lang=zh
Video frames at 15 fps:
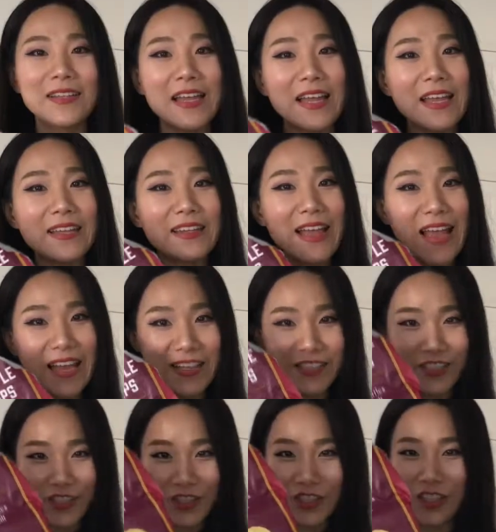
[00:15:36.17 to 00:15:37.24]
它的袋
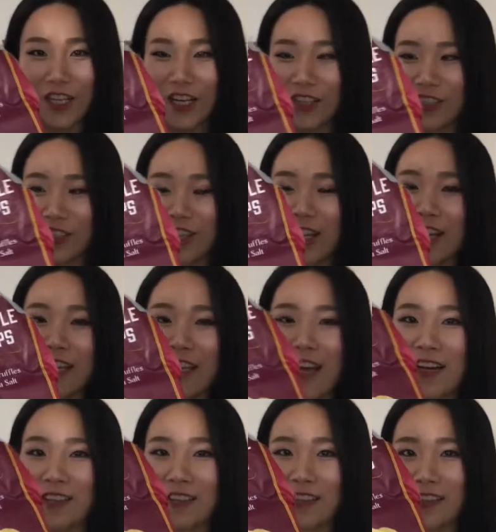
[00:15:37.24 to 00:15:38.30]
子是长这个
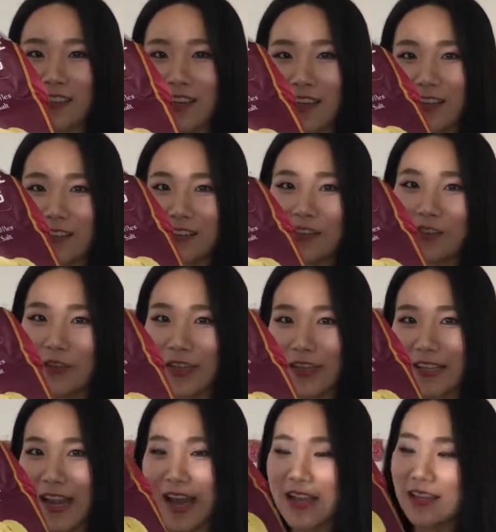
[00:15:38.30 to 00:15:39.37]
样子的，所以
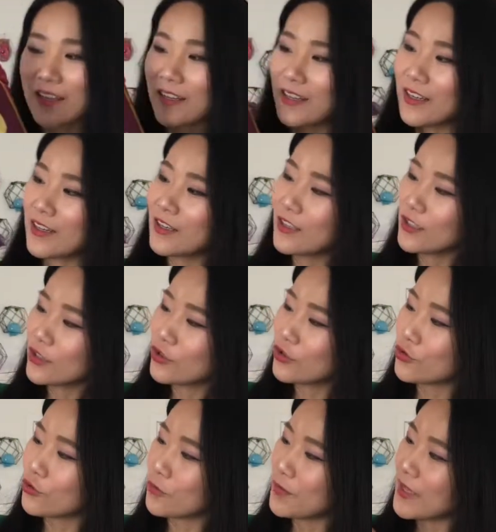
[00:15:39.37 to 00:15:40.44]
它的
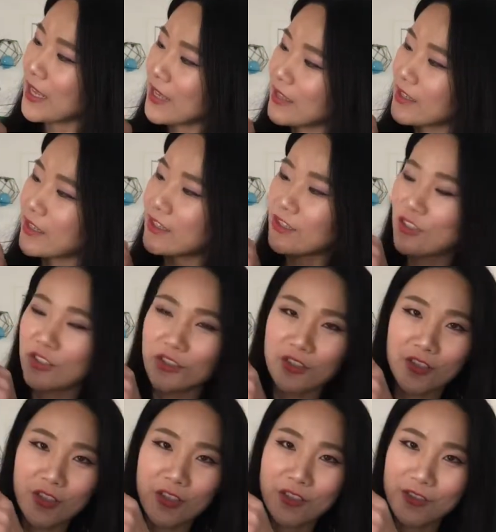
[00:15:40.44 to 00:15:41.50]
薯片呢，其
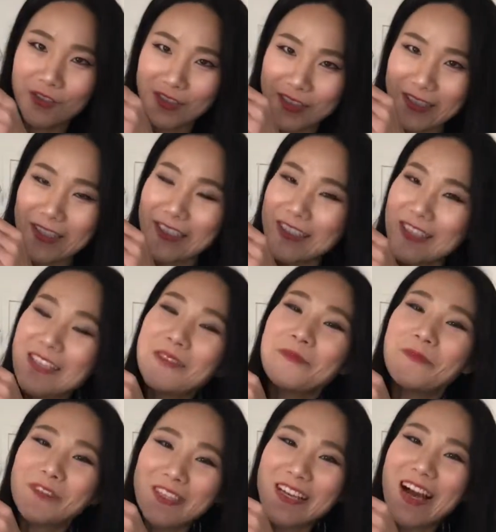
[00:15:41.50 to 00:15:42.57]
实就是一
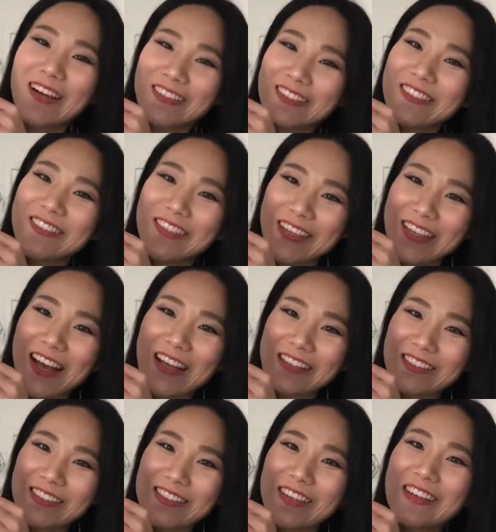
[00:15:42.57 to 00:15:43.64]
模一样，是这个
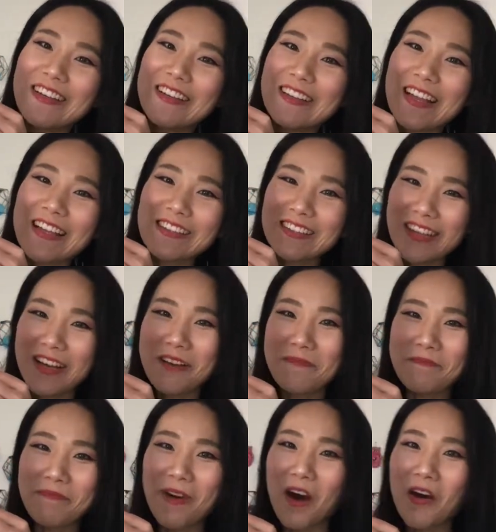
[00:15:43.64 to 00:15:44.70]
样子的。它是
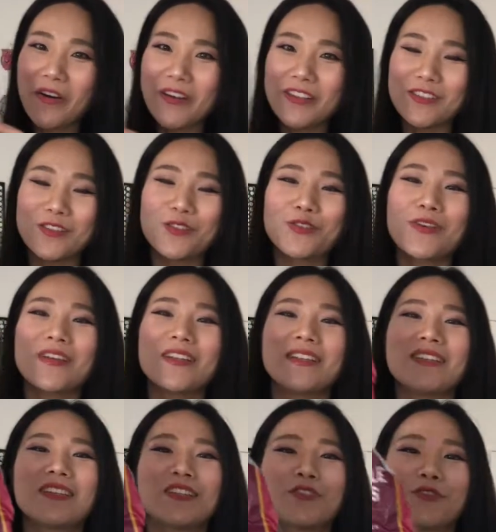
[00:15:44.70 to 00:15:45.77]
很薄很脆的
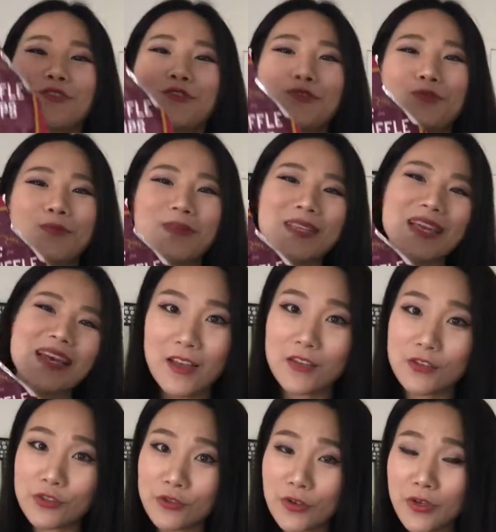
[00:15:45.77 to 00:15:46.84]
那种薯片。
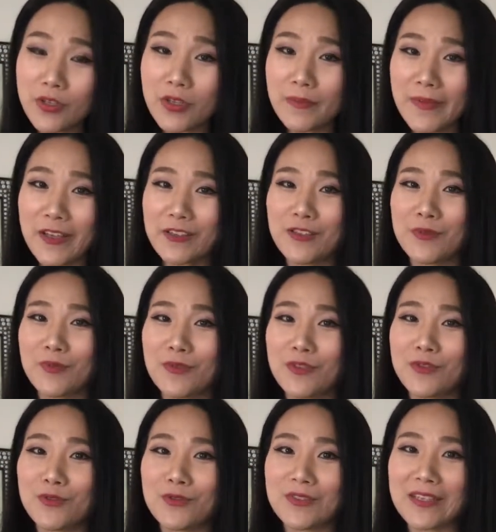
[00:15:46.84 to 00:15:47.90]
所有的美食博
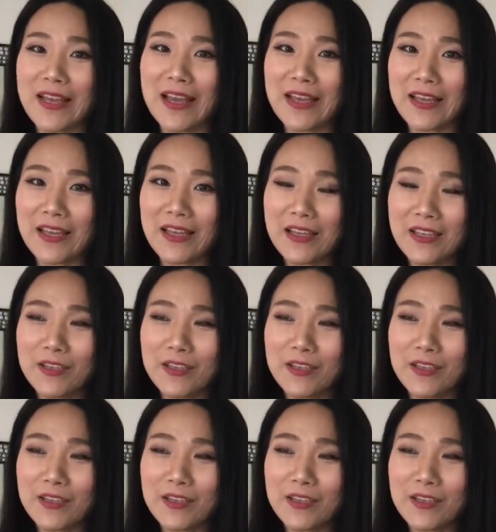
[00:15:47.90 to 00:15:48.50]
主在